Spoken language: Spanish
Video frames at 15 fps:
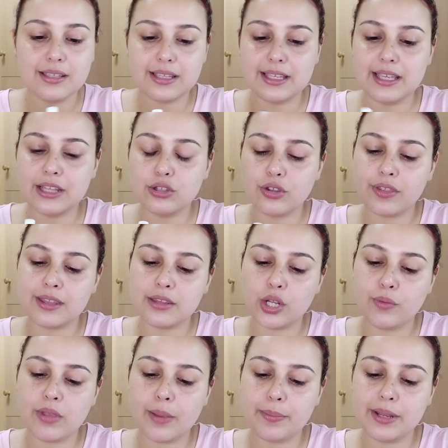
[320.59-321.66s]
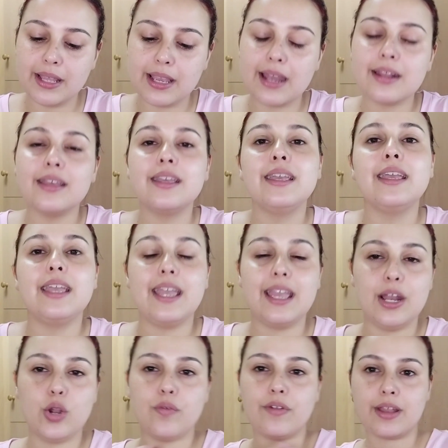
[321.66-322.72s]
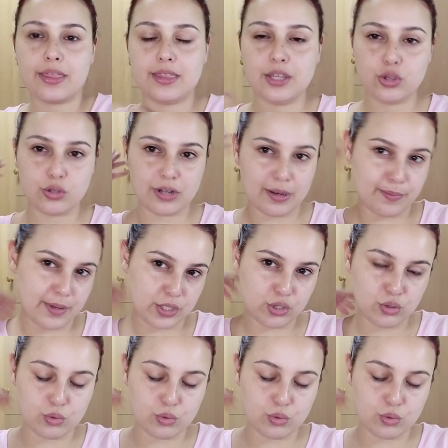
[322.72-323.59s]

Y entonces te lo voy a aplicar en los bracitos, en el pecho,